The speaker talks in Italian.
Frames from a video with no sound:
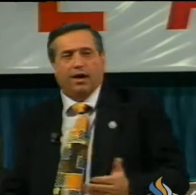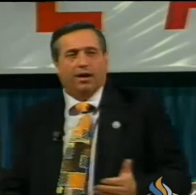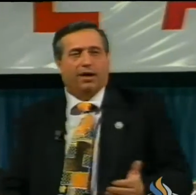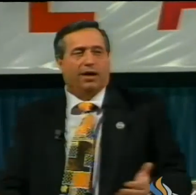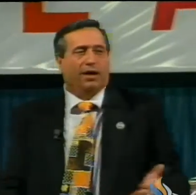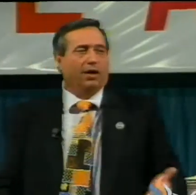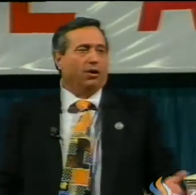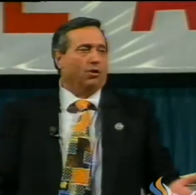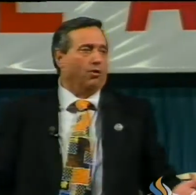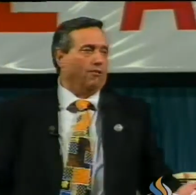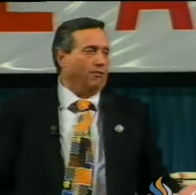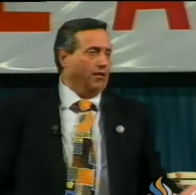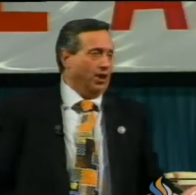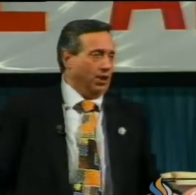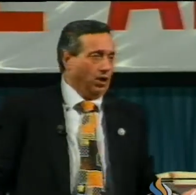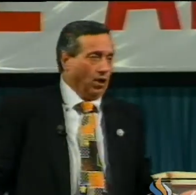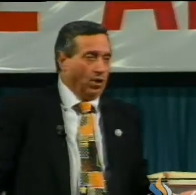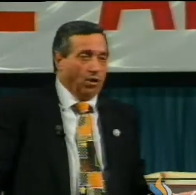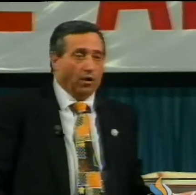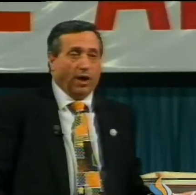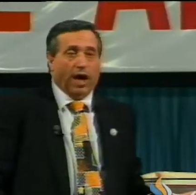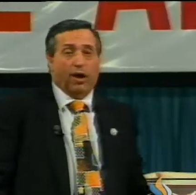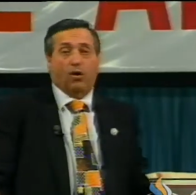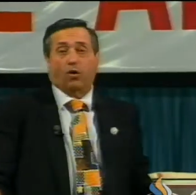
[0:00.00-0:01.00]
io non vedo
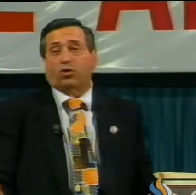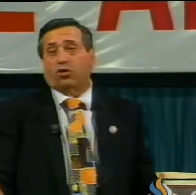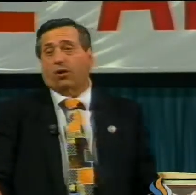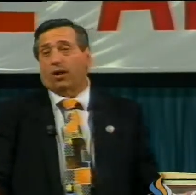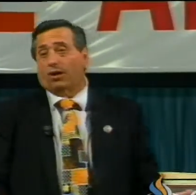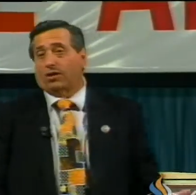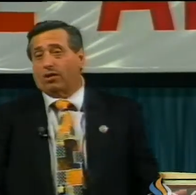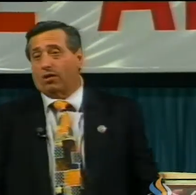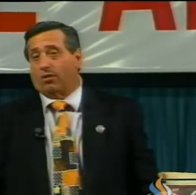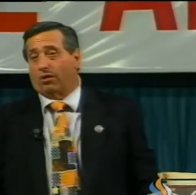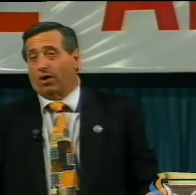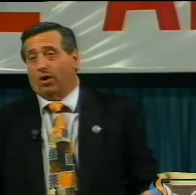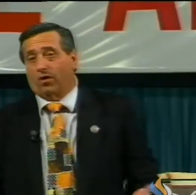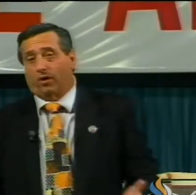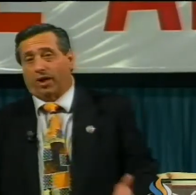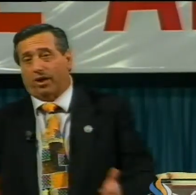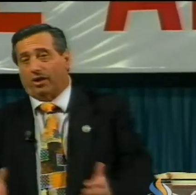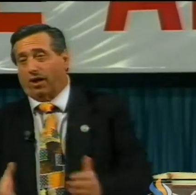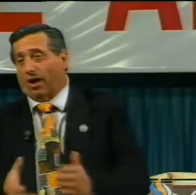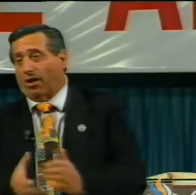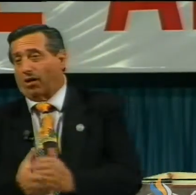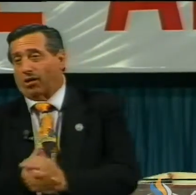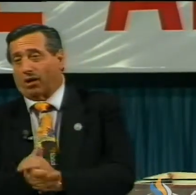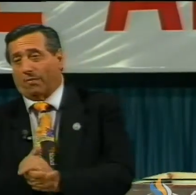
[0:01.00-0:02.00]
la consolazione, io credo
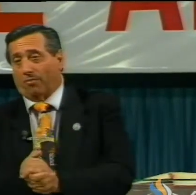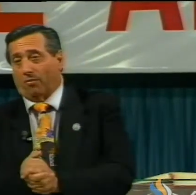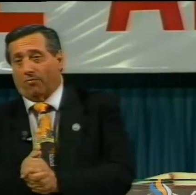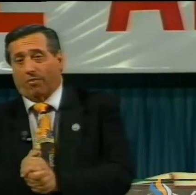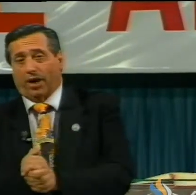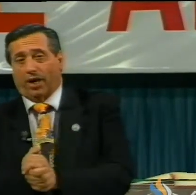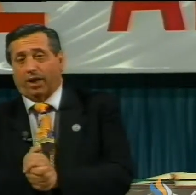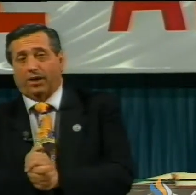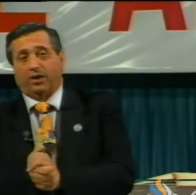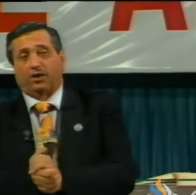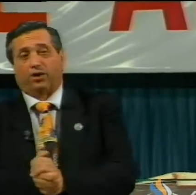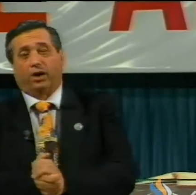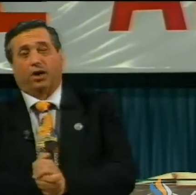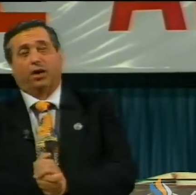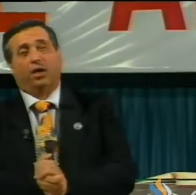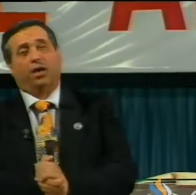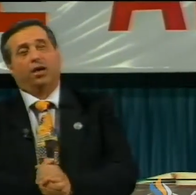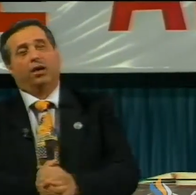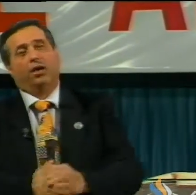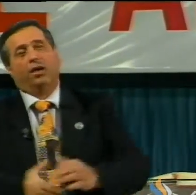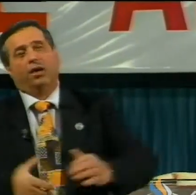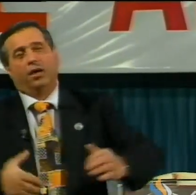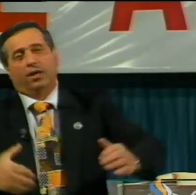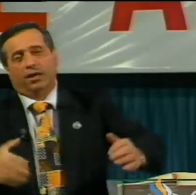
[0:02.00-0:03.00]
la cosa più bella dice,
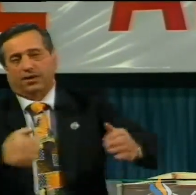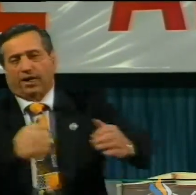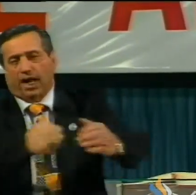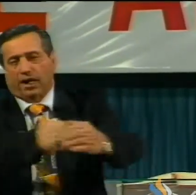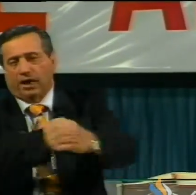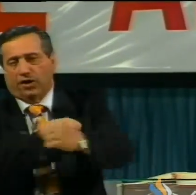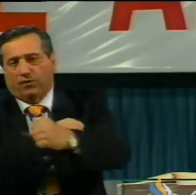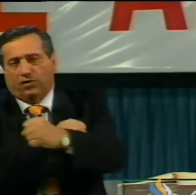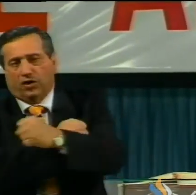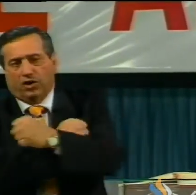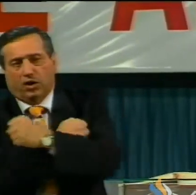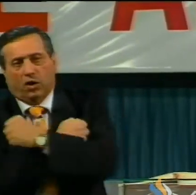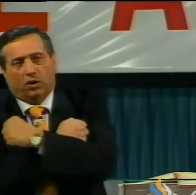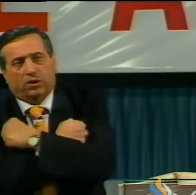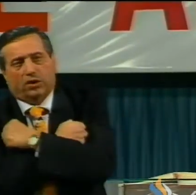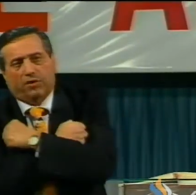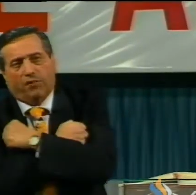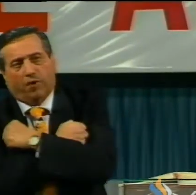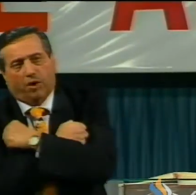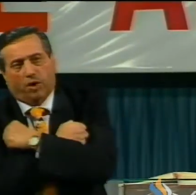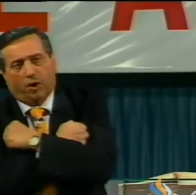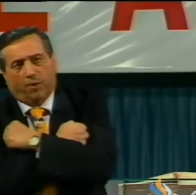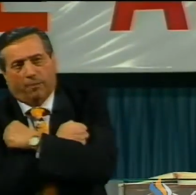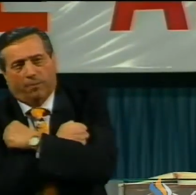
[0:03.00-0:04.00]
stagli vicino, ti
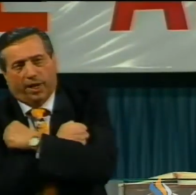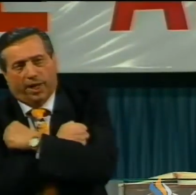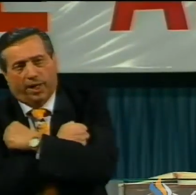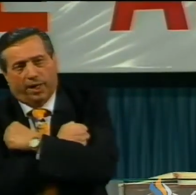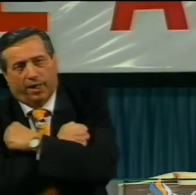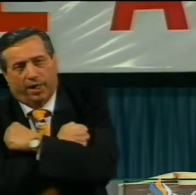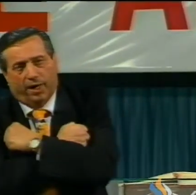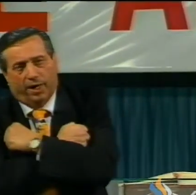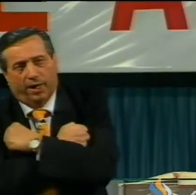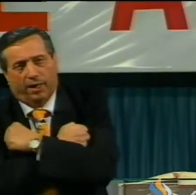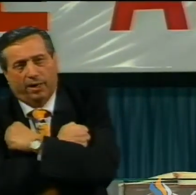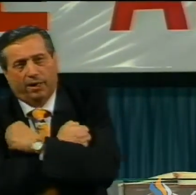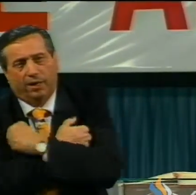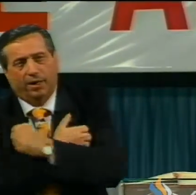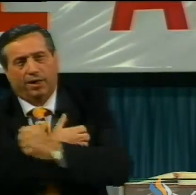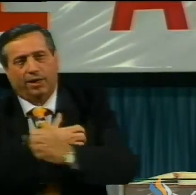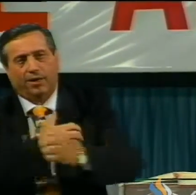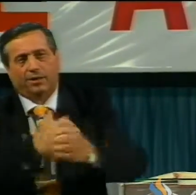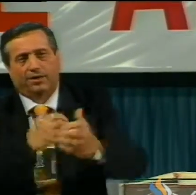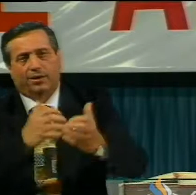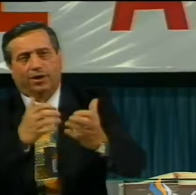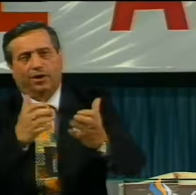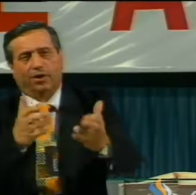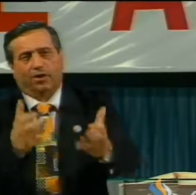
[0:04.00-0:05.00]
voglio bene,
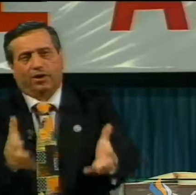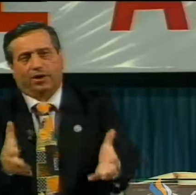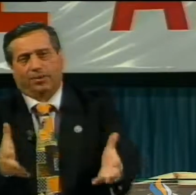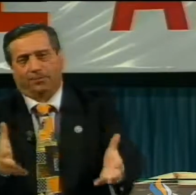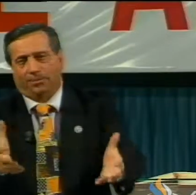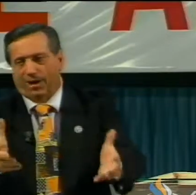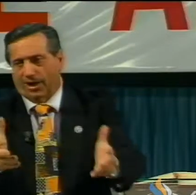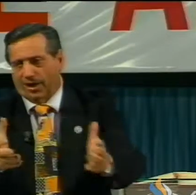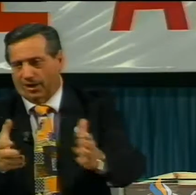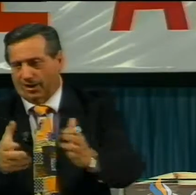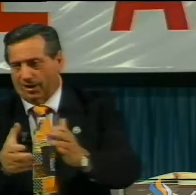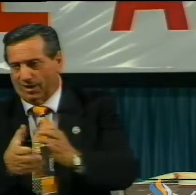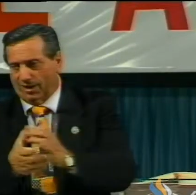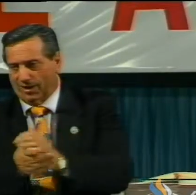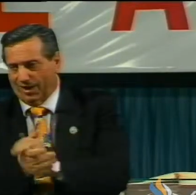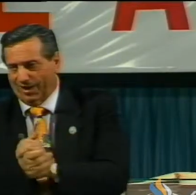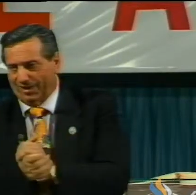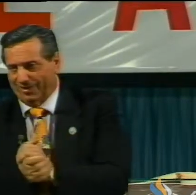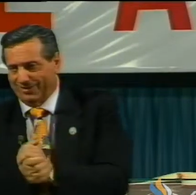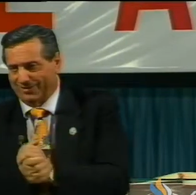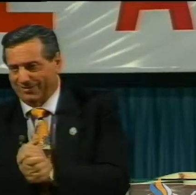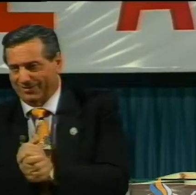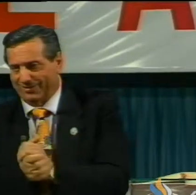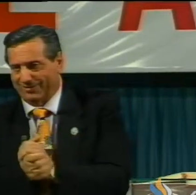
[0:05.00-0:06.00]
Signore ti benedica.
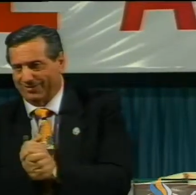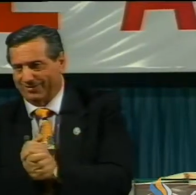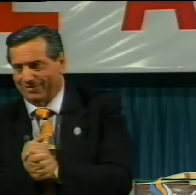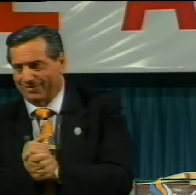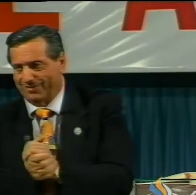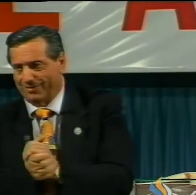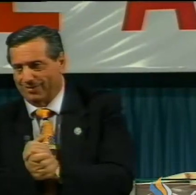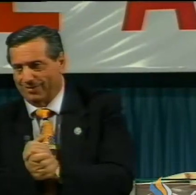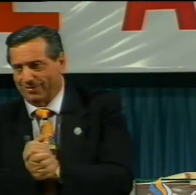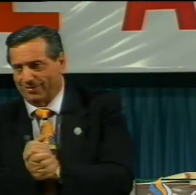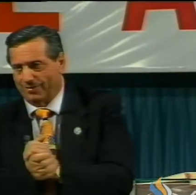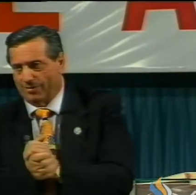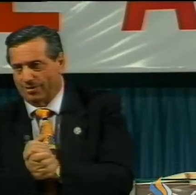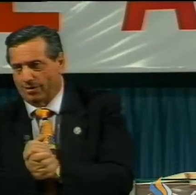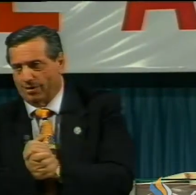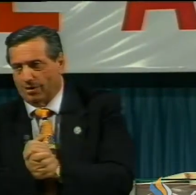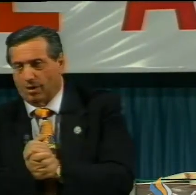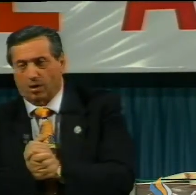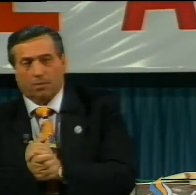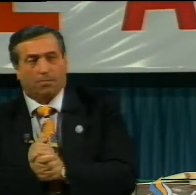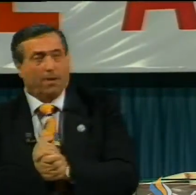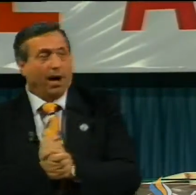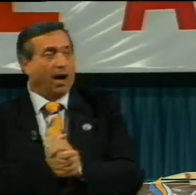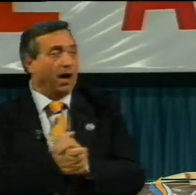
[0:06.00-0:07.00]

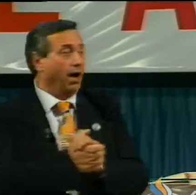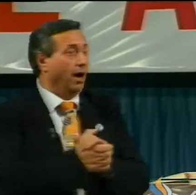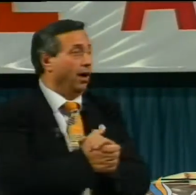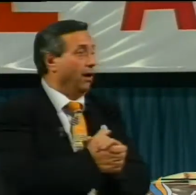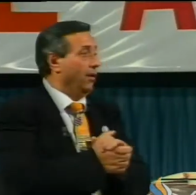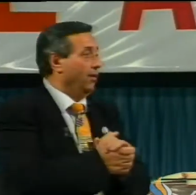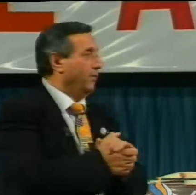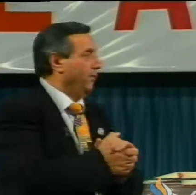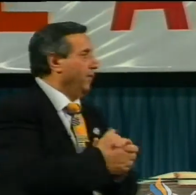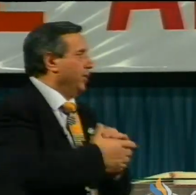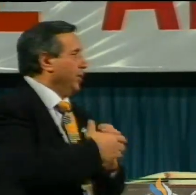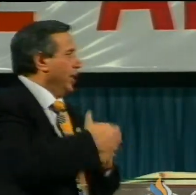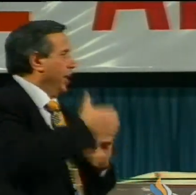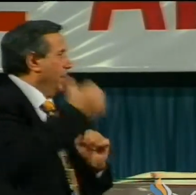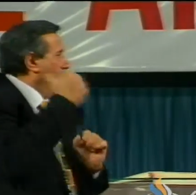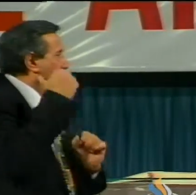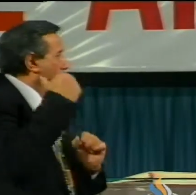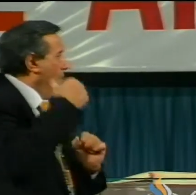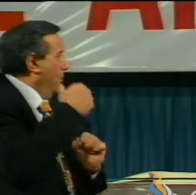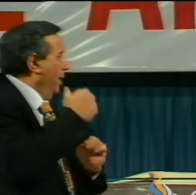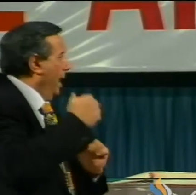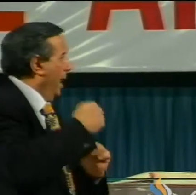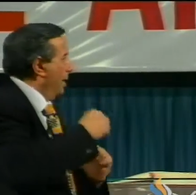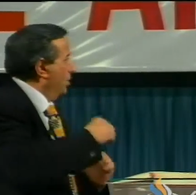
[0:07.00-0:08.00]
Ma invece arriva
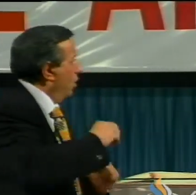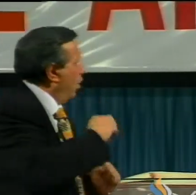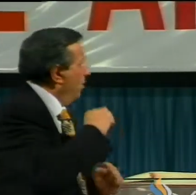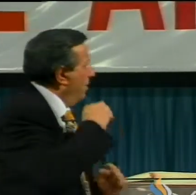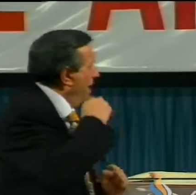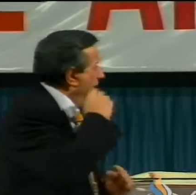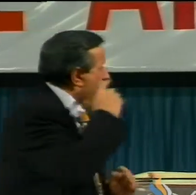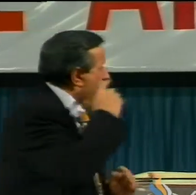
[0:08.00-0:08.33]
quell'altro, com'è